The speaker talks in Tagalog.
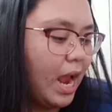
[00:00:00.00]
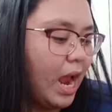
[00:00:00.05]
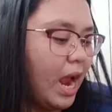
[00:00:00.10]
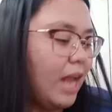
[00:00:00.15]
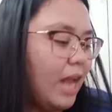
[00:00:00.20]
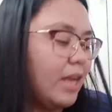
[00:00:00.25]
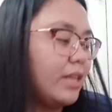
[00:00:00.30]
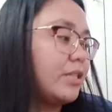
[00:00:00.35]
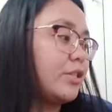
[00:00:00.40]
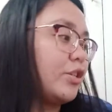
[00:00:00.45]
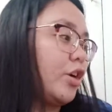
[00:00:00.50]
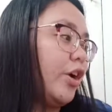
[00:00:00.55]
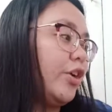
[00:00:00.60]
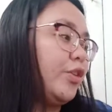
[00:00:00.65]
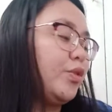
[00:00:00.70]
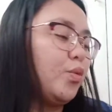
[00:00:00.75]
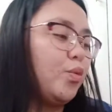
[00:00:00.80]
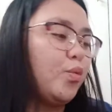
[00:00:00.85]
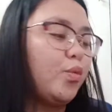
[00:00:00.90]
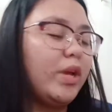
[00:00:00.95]
I'll start
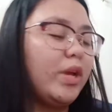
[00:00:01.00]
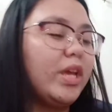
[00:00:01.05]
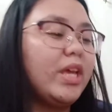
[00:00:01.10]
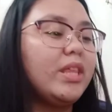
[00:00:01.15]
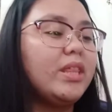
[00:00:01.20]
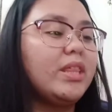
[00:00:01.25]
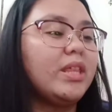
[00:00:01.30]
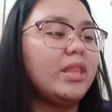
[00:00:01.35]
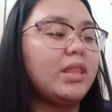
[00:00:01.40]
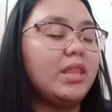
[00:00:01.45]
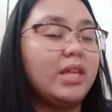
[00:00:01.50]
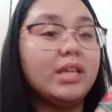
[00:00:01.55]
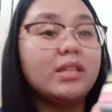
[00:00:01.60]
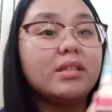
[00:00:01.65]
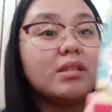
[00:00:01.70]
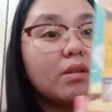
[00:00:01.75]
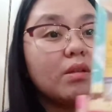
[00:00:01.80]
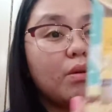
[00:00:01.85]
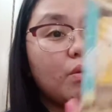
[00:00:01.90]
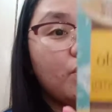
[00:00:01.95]
with this
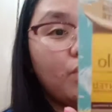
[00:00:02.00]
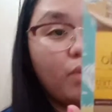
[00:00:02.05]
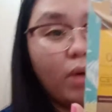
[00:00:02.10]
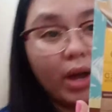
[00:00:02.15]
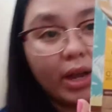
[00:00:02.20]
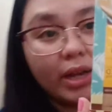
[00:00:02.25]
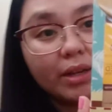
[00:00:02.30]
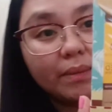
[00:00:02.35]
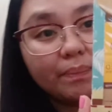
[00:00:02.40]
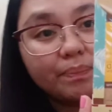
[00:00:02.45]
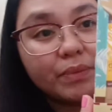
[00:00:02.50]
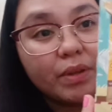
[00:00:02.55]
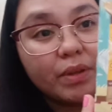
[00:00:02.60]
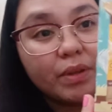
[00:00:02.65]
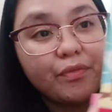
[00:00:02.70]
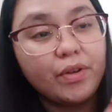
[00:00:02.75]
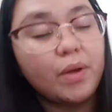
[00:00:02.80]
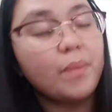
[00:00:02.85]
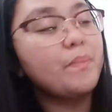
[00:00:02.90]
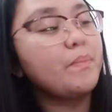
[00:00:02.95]
one
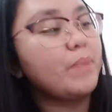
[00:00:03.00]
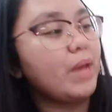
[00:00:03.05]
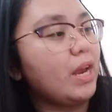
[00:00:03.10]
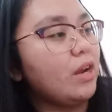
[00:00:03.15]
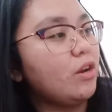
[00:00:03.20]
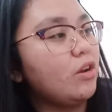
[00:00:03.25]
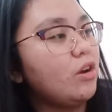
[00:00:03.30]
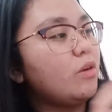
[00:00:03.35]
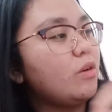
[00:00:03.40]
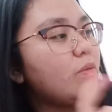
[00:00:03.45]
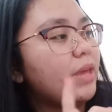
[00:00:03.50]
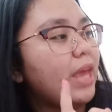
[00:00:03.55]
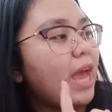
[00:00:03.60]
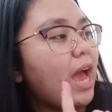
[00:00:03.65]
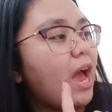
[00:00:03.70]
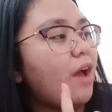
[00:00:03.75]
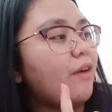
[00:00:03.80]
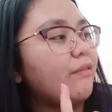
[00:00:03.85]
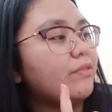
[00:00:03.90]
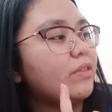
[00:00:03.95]
from Bello. We
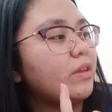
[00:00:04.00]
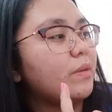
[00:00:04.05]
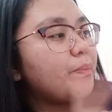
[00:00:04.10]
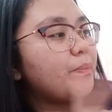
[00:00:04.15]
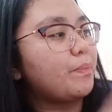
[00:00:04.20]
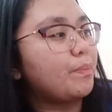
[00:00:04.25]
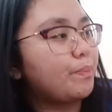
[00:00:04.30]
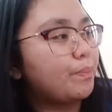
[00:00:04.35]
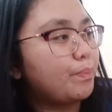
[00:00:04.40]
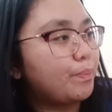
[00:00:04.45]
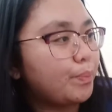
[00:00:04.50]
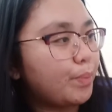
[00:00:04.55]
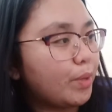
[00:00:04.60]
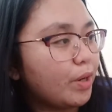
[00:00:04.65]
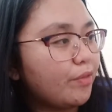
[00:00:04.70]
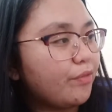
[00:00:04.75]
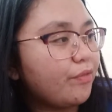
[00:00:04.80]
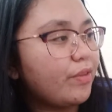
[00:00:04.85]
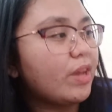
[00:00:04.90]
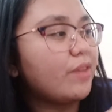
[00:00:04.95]
have the
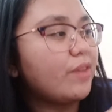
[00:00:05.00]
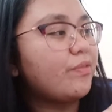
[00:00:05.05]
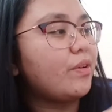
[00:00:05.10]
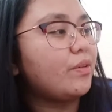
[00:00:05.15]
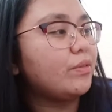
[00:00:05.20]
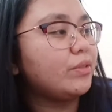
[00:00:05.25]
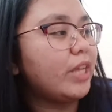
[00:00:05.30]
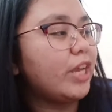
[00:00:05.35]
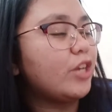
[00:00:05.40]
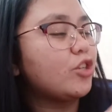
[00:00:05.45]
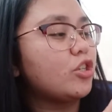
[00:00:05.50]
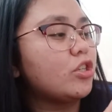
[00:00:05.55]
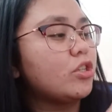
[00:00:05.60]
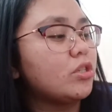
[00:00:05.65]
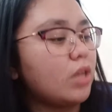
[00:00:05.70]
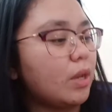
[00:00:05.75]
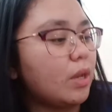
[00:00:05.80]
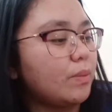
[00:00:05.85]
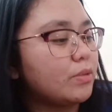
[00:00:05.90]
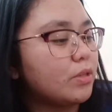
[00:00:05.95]
Perfect Foundation
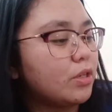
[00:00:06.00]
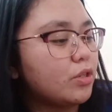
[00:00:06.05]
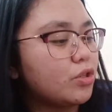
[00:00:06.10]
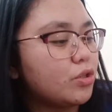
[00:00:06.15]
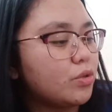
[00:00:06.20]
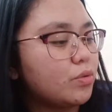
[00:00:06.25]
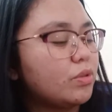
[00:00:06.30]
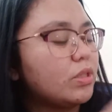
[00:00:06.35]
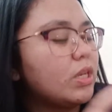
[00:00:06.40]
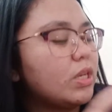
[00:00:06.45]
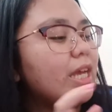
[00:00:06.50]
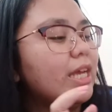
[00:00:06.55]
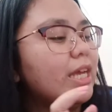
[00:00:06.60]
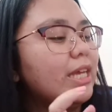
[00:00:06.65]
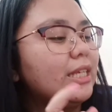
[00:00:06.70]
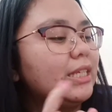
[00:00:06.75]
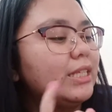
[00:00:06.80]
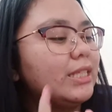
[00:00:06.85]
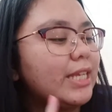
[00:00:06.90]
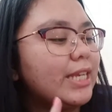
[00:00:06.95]
Substitute
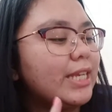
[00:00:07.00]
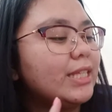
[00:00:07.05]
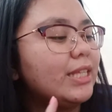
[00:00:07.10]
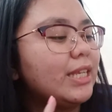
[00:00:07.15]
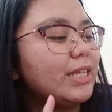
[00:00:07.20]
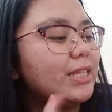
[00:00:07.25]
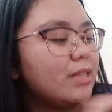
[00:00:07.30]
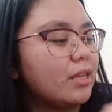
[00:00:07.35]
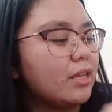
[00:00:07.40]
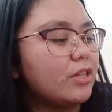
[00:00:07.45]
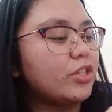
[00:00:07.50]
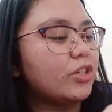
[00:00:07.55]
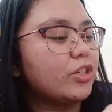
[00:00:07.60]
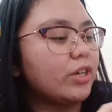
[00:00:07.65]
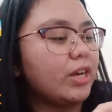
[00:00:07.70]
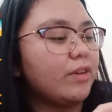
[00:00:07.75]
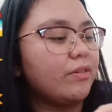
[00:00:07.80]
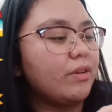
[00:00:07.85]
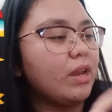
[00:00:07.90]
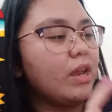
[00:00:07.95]
Tinted
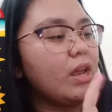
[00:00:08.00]
Sunscreen.